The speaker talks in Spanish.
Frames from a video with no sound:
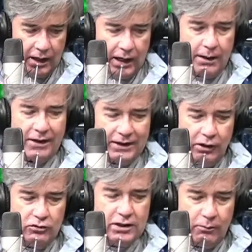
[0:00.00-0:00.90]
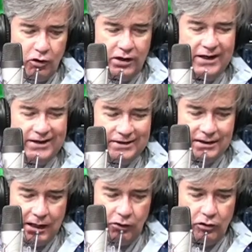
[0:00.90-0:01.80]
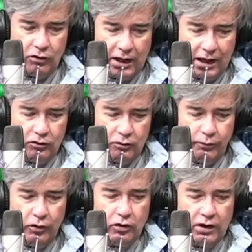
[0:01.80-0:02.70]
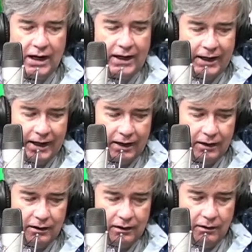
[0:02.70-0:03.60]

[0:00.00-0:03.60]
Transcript: La madre lo llamó Cristiano Ronaldo por Ronald Reagan,